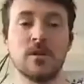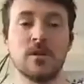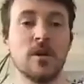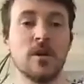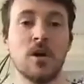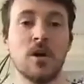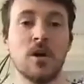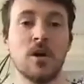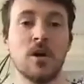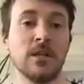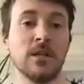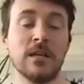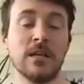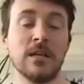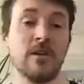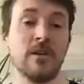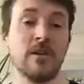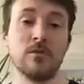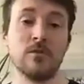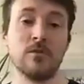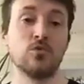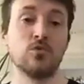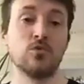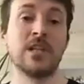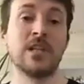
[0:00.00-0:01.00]
il y avait toute
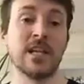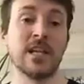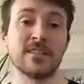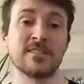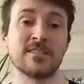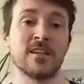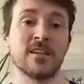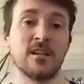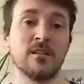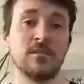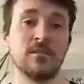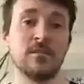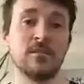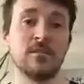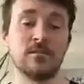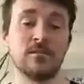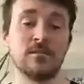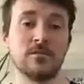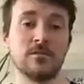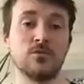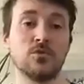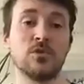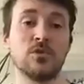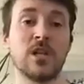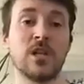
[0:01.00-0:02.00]
la salle, euh,
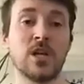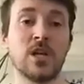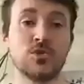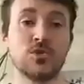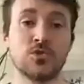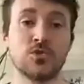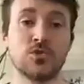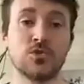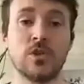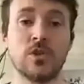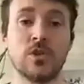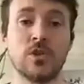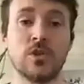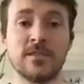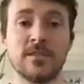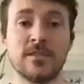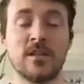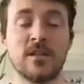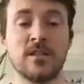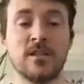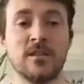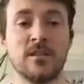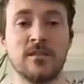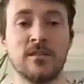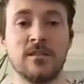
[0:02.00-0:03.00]
toute la jauge de la salle qui
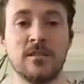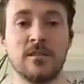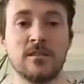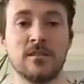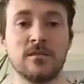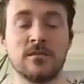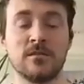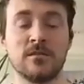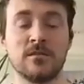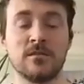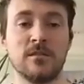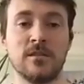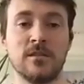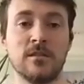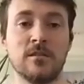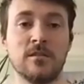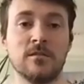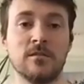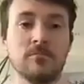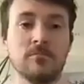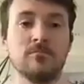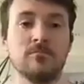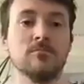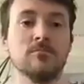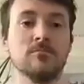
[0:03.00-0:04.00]
était, qui
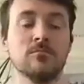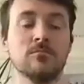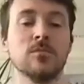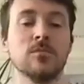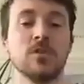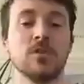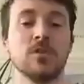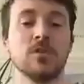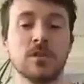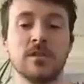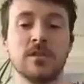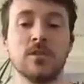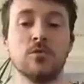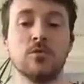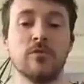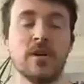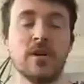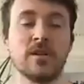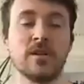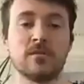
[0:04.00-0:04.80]
était ouverte.